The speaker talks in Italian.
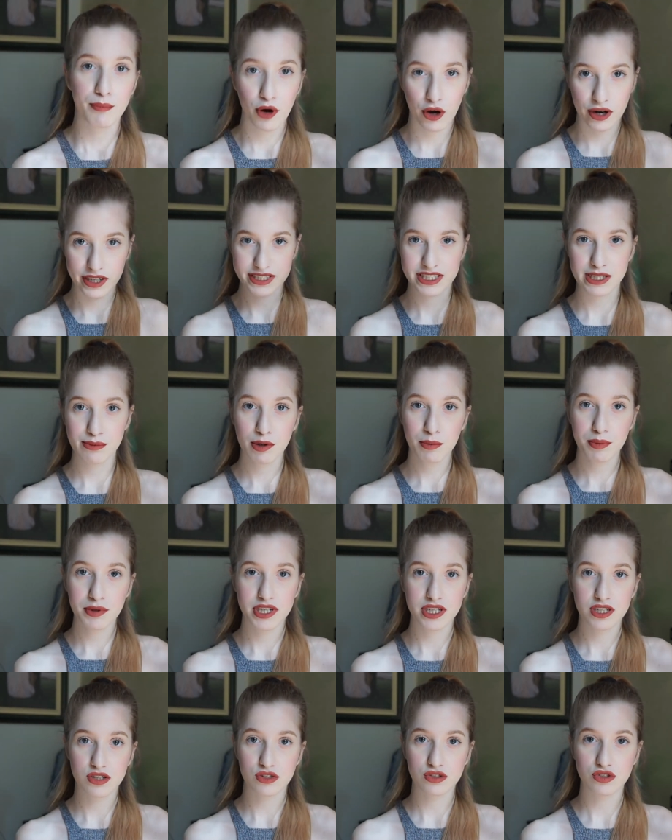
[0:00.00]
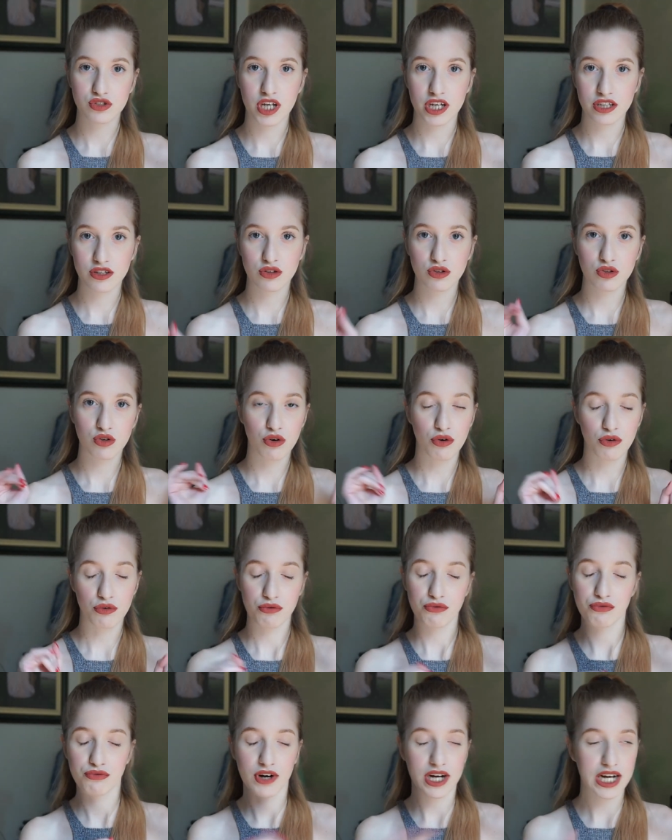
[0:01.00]
Poi, sempre per il concetto
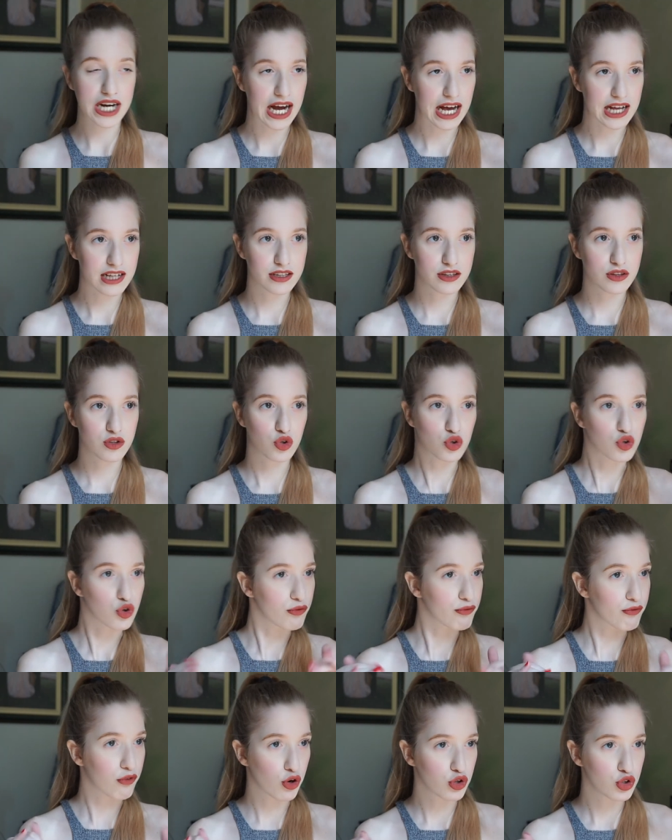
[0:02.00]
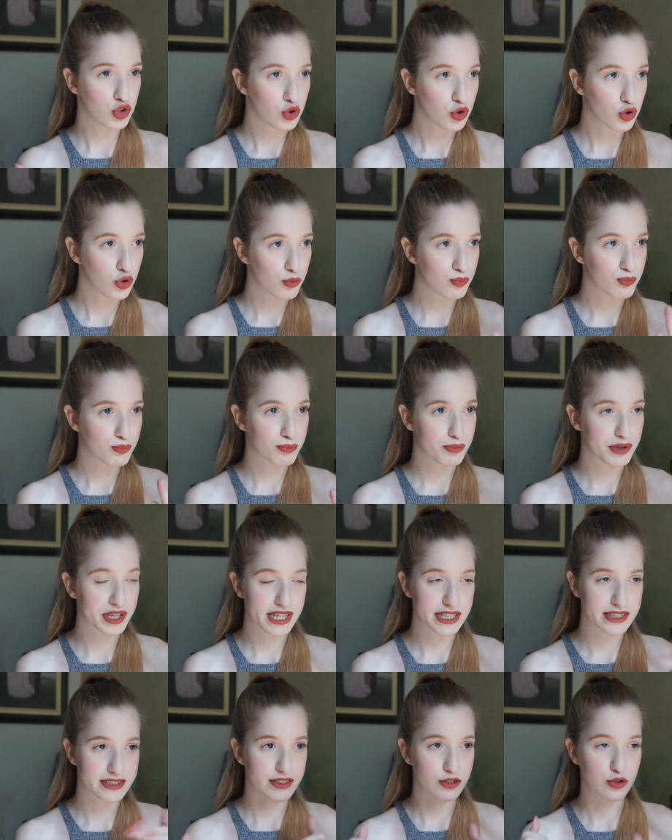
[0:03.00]
fa caldo, non voglio
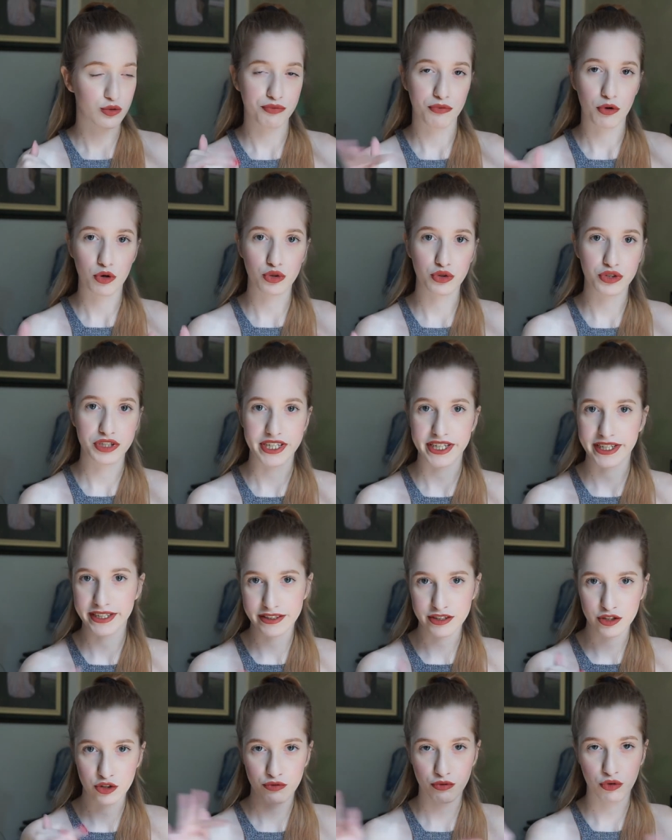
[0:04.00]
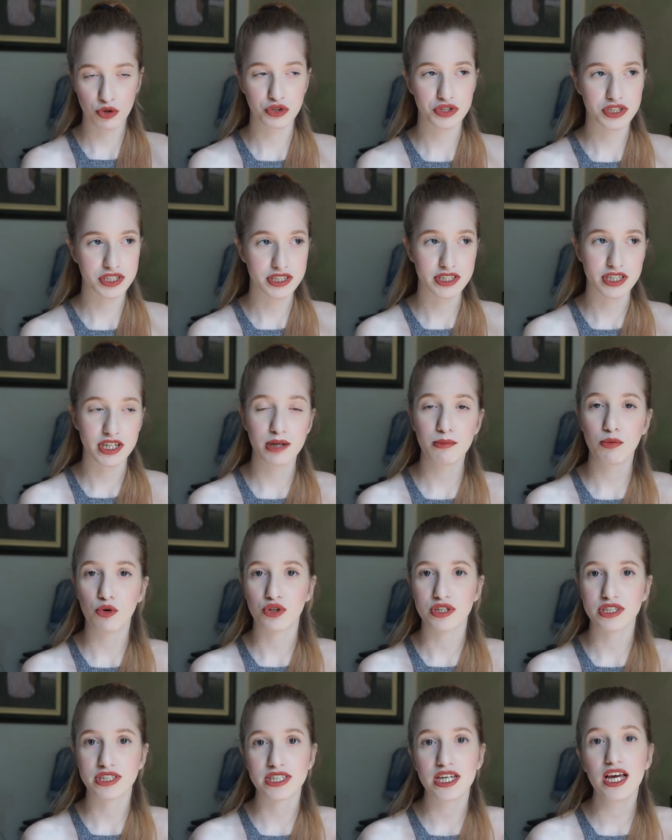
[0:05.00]
pesi, non voglio niente, non voglio sentire le
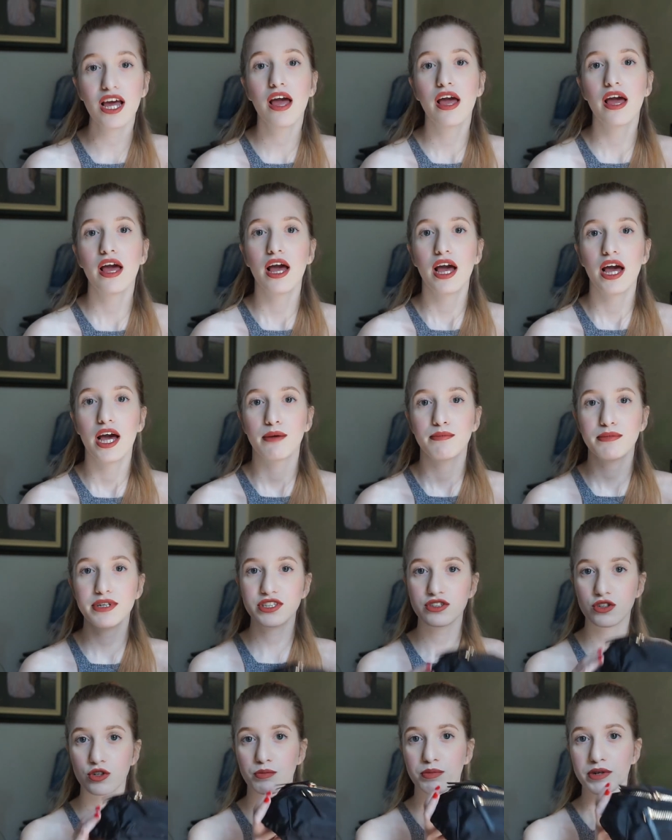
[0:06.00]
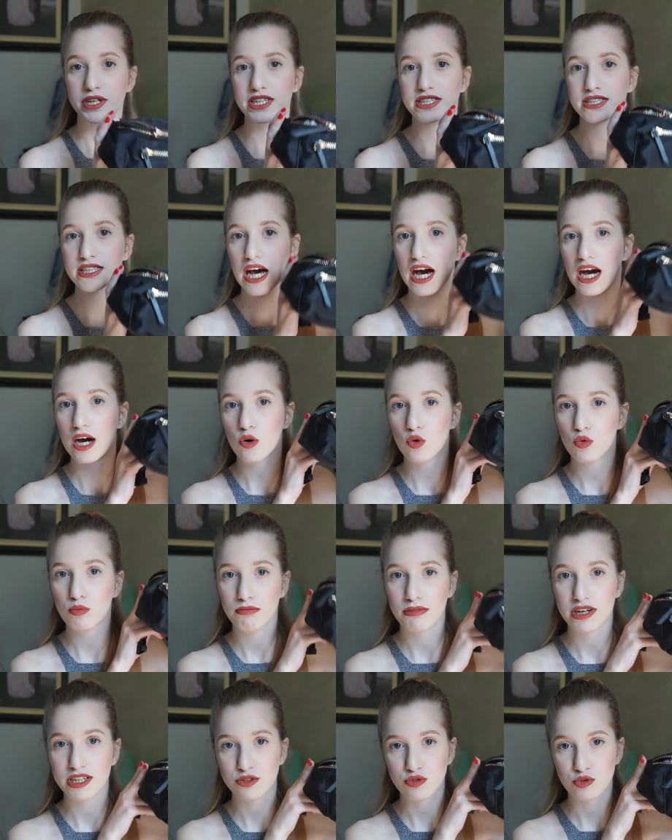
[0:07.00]
borse, mi sono presa
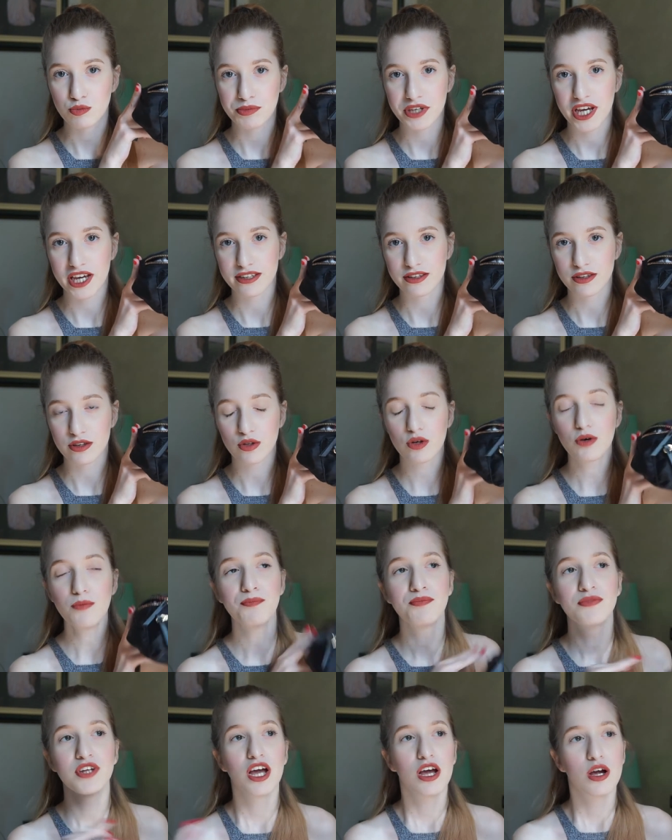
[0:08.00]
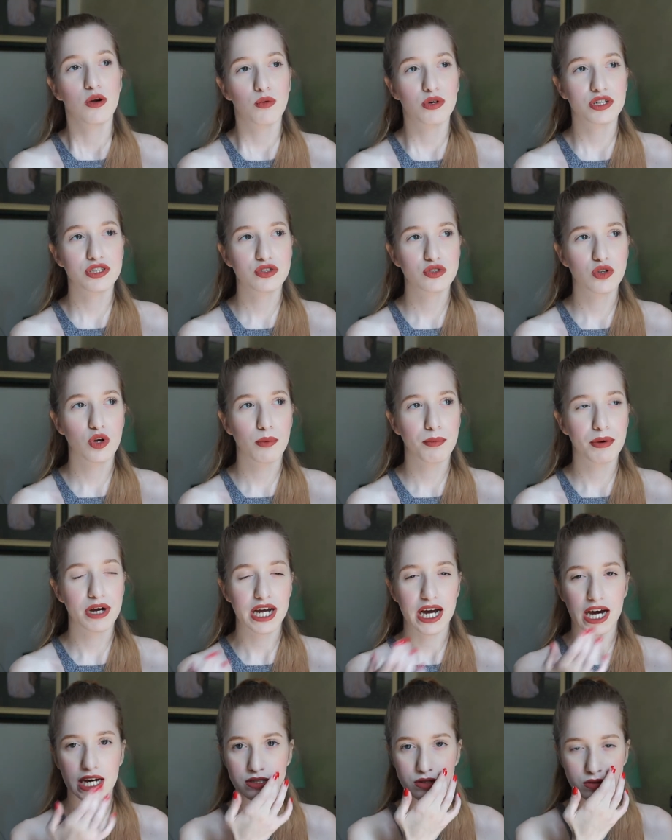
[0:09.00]
un marsupietto, questo l'ho
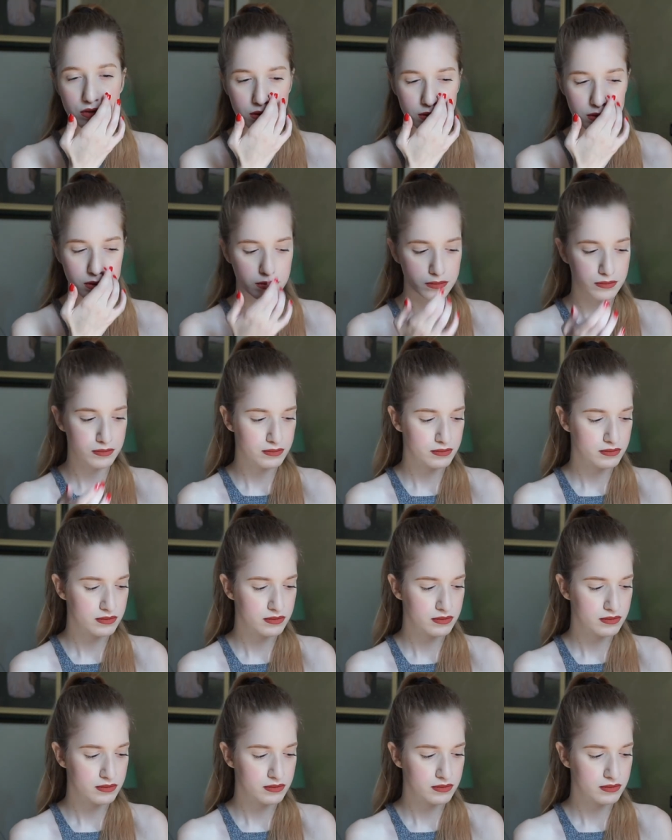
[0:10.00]
pagato